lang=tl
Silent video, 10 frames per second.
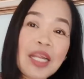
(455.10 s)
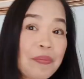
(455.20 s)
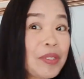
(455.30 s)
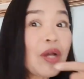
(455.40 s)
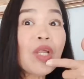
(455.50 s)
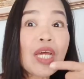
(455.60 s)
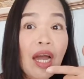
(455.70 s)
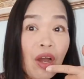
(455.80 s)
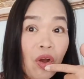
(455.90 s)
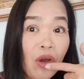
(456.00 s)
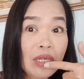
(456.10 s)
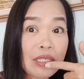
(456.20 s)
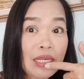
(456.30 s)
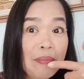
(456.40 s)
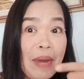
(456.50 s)
nag-lipstick uli ako
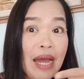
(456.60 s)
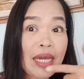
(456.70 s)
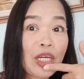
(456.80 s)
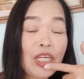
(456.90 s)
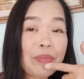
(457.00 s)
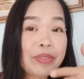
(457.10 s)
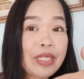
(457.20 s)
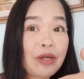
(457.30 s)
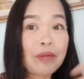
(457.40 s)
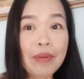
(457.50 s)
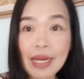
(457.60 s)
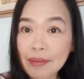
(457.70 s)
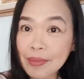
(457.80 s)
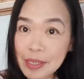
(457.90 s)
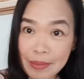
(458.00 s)
kasi napahi yung lipstick ko
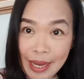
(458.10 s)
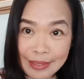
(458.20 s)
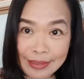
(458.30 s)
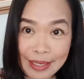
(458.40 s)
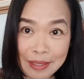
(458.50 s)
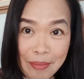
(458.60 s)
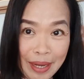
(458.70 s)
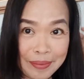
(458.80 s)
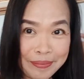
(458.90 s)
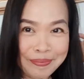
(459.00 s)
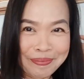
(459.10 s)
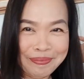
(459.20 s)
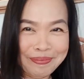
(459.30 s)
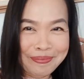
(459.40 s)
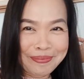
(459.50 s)
para mas maganda, di ba?
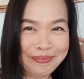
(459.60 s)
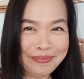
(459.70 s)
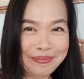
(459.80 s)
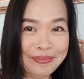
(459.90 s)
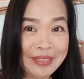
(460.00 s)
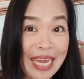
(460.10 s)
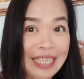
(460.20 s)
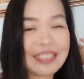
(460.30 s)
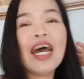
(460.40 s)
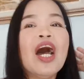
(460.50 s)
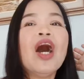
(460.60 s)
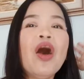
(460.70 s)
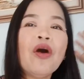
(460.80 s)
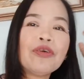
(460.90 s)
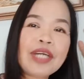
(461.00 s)
Hmm, yan.
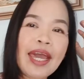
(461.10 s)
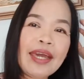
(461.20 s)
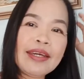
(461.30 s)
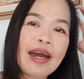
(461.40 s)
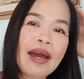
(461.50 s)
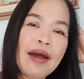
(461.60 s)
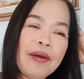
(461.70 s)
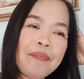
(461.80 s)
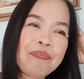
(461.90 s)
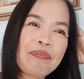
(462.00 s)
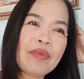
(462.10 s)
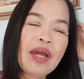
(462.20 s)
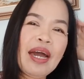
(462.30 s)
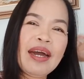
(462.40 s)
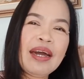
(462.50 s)
Okay, uh,
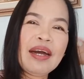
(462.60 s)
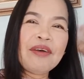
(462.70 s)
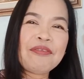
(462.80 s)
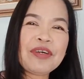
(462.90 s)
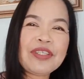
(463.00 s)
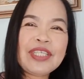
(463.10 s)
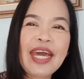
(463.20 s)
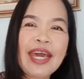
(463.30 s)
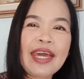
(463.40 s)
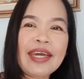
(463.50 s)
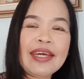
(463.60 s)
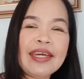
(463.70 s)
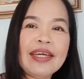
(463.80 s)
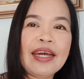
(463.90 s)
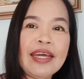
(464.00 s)
for
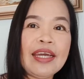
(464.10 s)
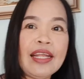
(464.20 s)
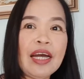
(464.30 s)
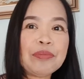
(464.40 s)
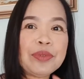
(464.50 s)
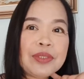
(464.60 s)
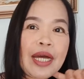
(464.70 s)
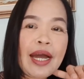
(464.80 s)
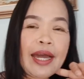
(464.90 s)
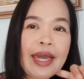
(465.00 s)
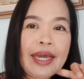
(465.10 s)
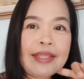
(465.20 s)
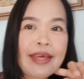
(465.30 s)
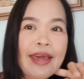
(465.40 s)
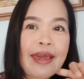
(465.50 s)
today, yan lang muna.
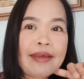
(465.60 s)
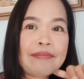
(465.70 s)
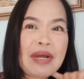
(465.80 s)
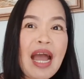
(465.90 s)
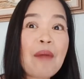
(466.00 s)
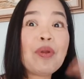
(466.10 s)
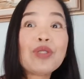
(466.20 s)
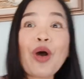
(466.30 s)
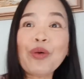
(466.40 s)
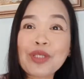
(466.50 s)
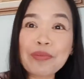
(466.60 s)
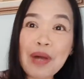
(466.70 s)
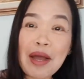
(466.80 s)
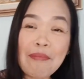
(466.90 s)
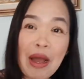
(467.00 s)
And then, mag-upload ako ng
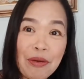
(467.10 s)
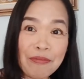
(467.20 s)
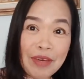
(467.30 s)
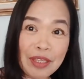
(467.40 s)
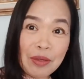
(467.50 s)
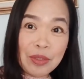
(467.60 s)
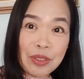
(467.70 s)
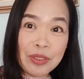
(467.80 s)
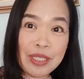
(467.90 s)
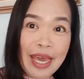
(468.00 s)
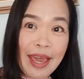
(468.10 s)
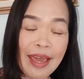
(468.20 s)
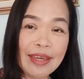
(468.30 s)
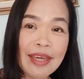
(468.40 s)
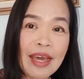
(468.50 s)
mga bagong videos
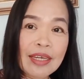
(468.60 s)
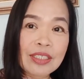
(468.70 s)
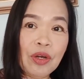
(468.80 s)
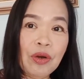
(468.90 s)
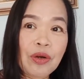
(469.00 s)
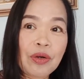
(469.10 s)
today. So,